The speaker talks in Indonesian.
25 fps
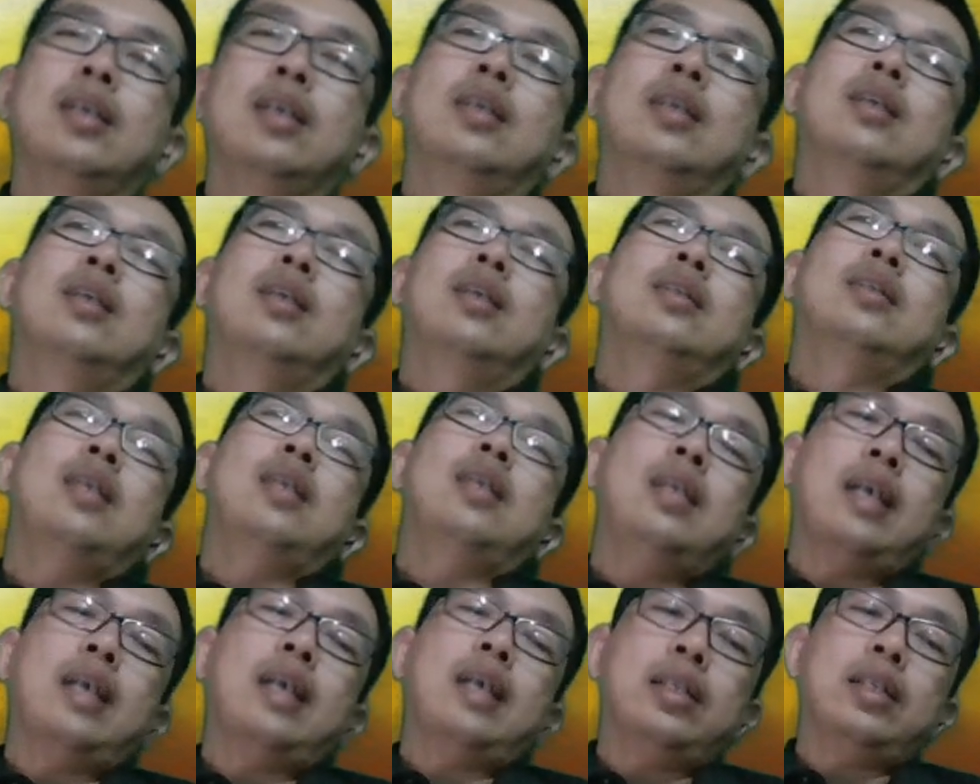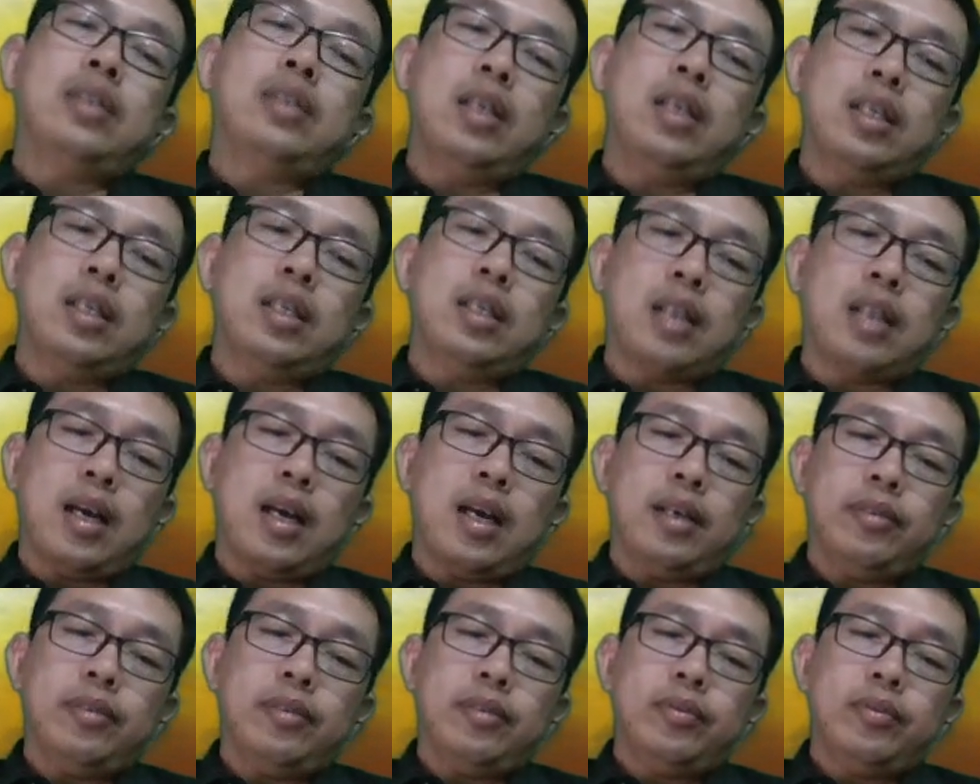singkat
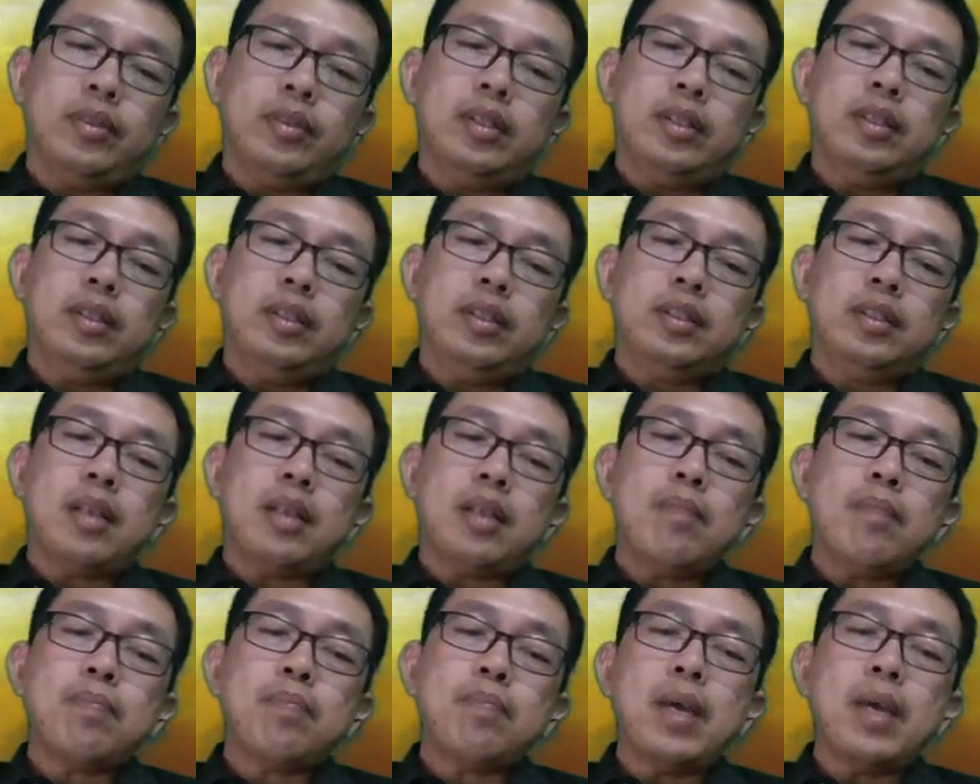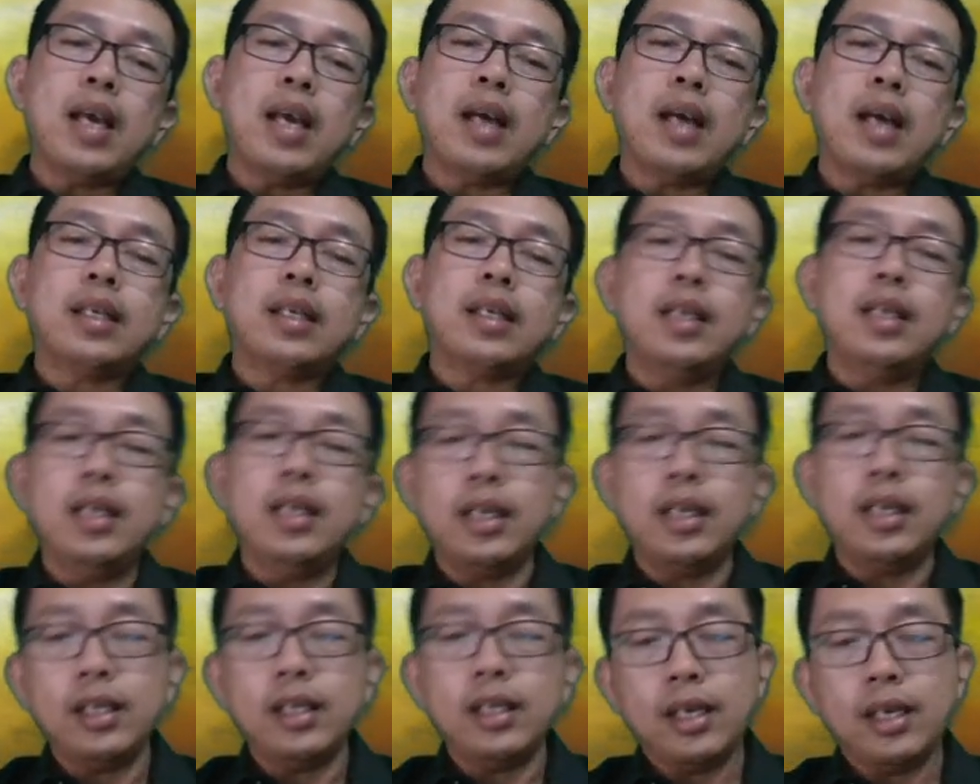cerita, sampai
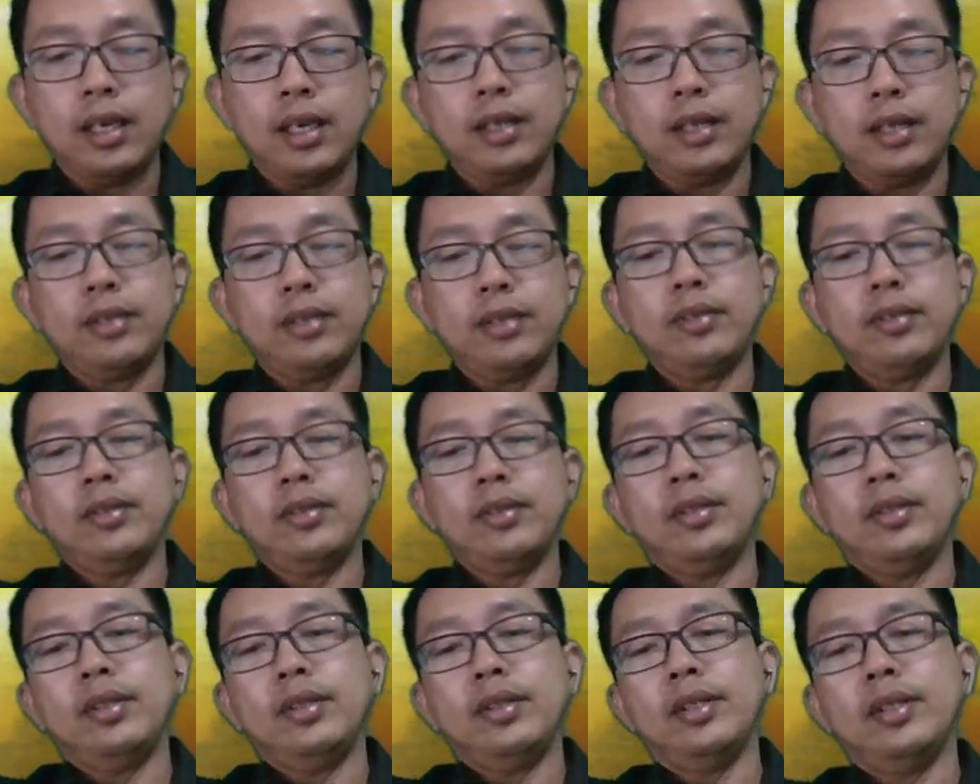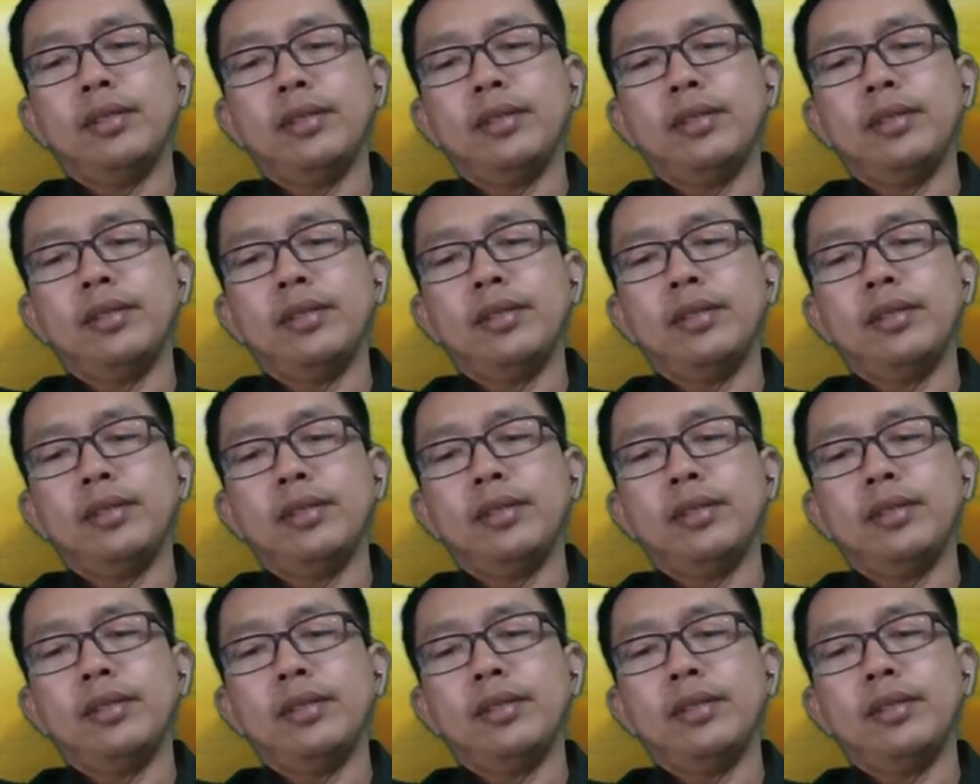akhirnya, ya,